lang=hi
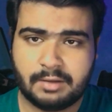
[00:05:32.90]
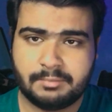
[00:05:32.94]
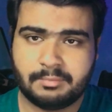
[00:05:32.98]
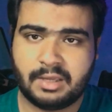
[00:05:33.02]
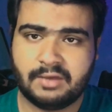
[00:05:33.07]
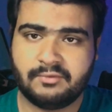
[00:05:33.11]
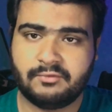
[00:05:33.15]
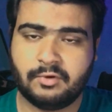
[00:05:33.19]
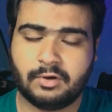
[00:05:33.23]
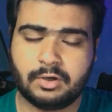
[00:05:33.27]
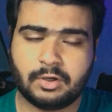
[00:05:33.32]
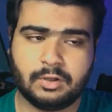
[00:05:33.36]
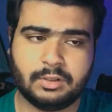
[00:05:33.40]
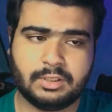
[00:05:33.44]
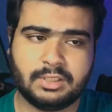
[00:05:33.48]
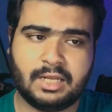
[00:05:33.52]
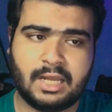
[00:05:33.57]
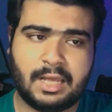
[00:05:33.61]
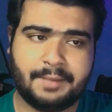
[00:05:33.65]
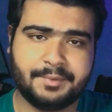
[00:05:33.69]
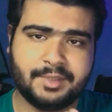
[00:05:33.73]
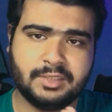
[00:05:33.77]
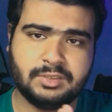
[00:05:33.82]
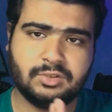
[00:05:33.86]
वन बाई फोर के
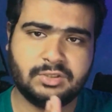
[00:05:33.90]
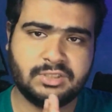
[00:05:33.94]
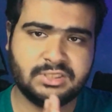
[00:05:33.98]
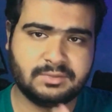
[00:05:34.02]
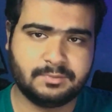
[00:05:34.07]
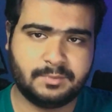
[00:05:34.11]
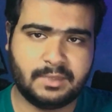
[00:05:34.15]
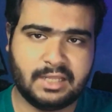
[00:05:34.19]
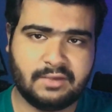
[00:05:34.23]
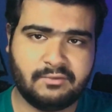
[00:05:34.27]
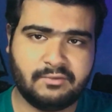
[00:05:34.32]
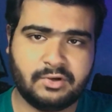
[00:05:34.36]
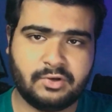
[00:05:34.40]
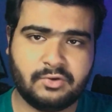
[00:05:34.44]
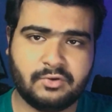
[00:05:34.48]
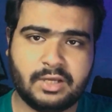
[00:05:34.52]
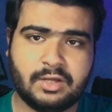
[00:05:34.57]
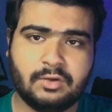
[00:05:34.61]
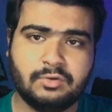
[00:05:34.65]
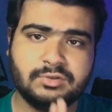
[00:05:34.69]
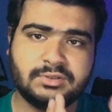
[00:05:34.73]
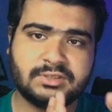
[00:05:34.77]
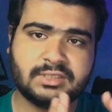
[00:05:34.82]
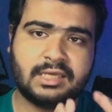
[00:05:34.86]
अंदर आपके जो डिस्प्ले विंडो
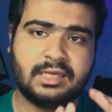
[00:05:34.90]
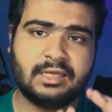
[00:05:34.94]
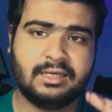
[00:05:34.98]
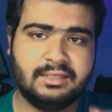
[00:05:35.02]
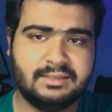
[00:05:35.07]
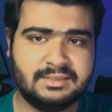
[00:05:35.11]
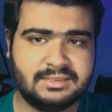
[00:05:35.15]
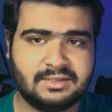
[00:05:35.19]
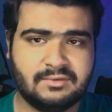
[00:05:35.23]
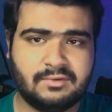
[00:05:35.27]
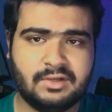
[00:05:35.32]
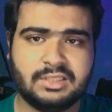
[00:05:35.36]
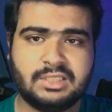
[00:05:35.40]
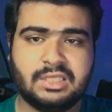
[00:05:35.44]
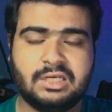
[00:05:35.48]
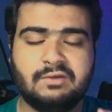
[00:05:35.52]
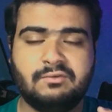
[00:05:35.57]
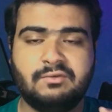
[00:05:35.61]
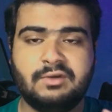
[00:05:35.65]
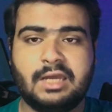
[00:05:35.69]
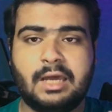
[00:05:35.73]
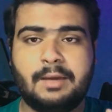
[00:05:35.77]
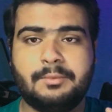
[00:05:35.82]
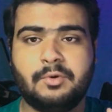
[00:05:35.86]
है उसके नीचे वाली
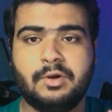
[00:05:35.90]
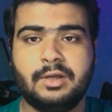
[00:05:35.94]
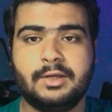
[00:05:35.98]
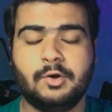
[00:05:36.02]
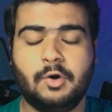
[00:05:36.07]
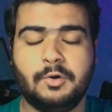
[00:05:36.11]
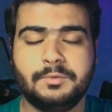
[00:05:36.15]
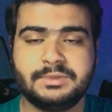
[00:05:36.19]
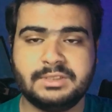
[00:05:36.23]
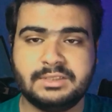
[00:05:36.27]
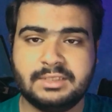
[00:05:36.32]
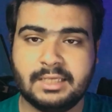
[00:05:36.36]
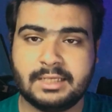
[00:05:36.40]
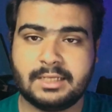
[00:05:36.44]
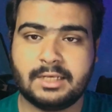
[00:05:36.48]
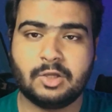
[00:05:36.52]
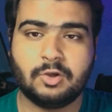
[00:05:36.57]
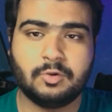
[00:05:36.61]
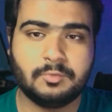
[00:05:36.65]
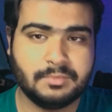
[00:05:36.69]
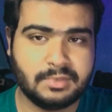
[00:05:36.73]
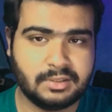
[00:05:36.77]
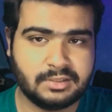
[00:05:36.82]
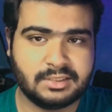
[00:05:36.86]
तरफ ही आपको एक ऑप्शन
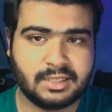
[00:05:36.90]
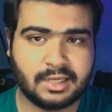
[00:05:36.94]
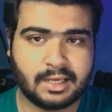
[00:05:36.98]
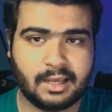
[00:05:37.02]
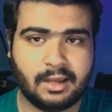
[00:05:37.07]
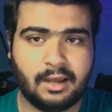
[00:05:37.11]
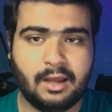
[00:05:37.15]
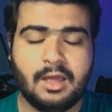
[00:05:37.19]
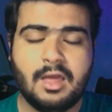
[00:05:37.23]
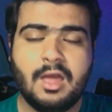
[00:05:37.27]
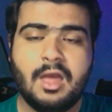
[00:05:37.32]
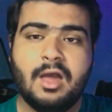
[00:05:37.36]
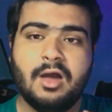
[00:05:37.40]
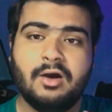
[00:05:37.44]
देखने को मिल जाएगा